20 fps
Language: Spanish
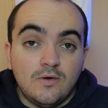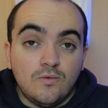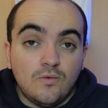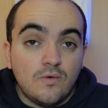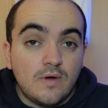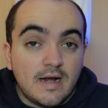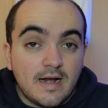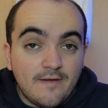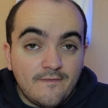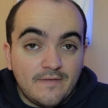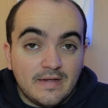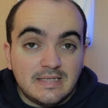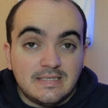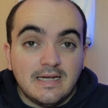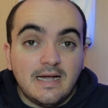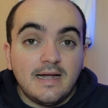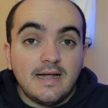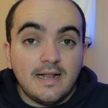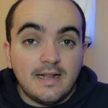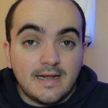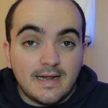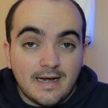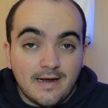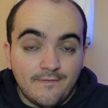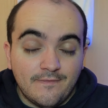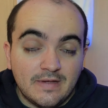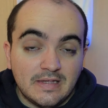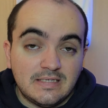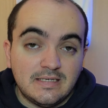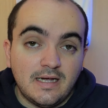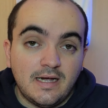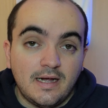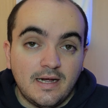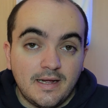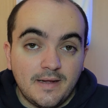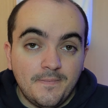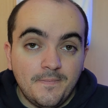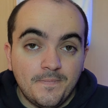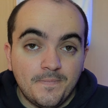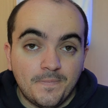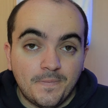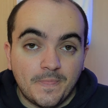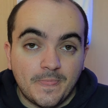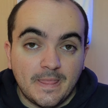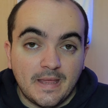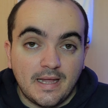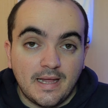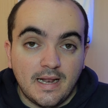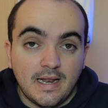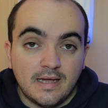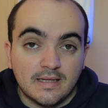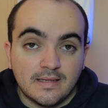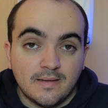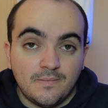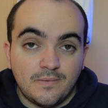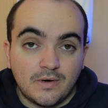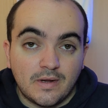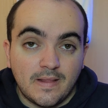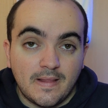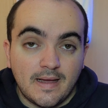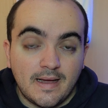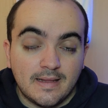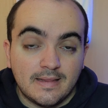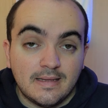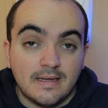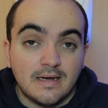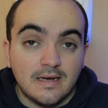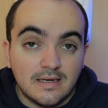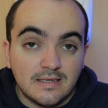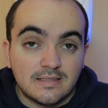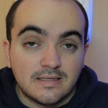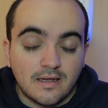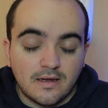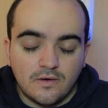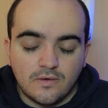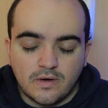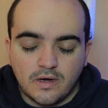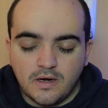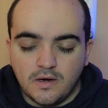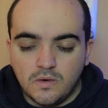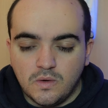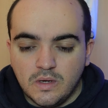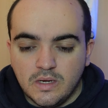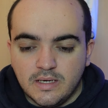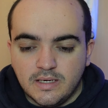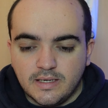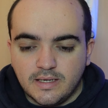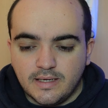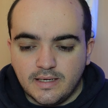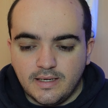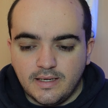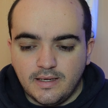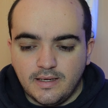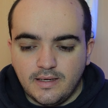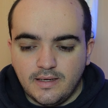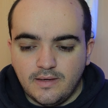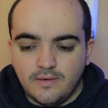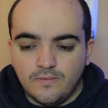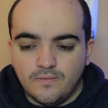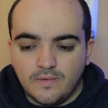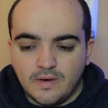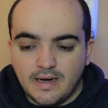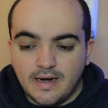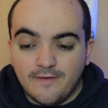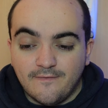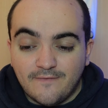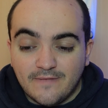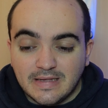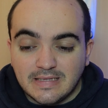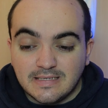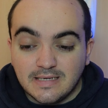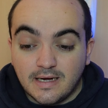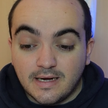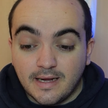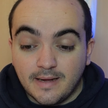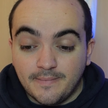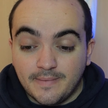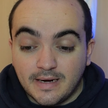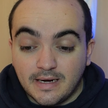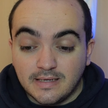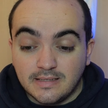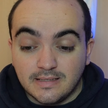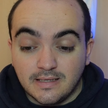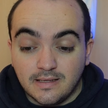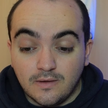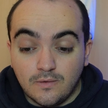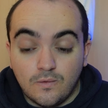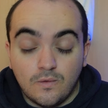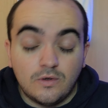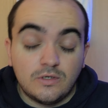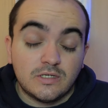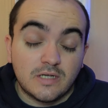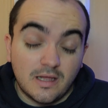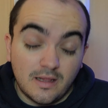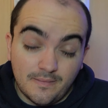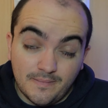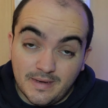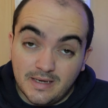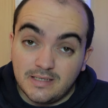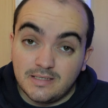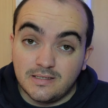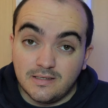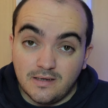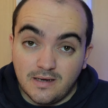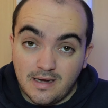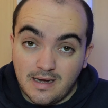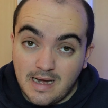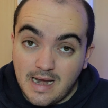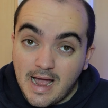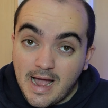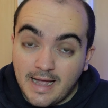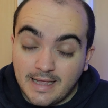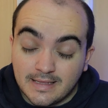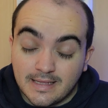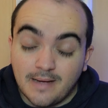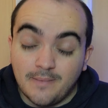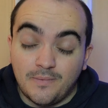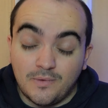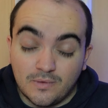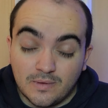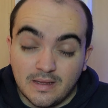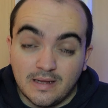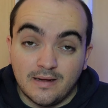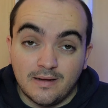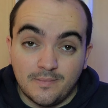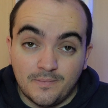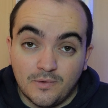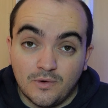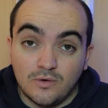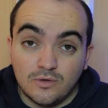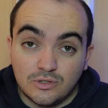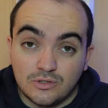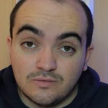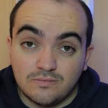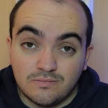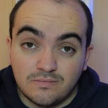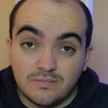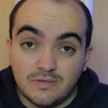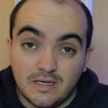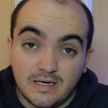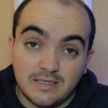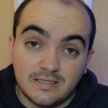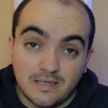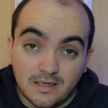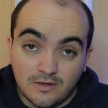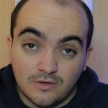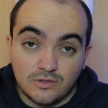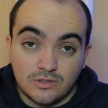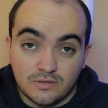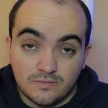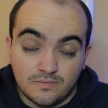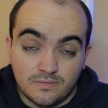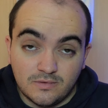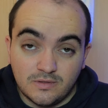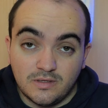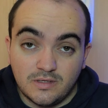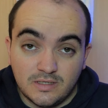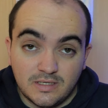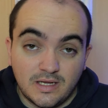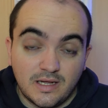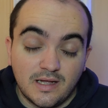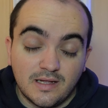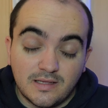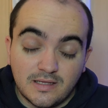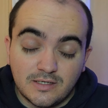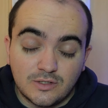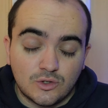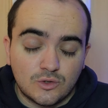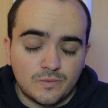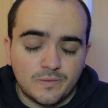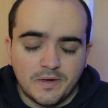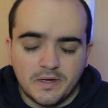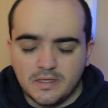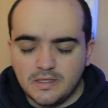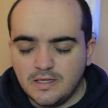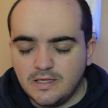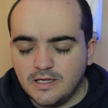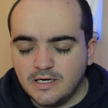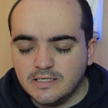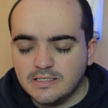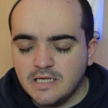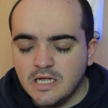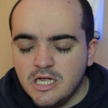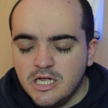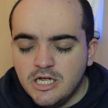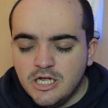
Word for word: Un gran fichaje, el gran fichaje de la temporada ciclista, yo creo, y, un gran fichaje para ese The Worlds, que además la ata por, los tres años siguientes, 2023.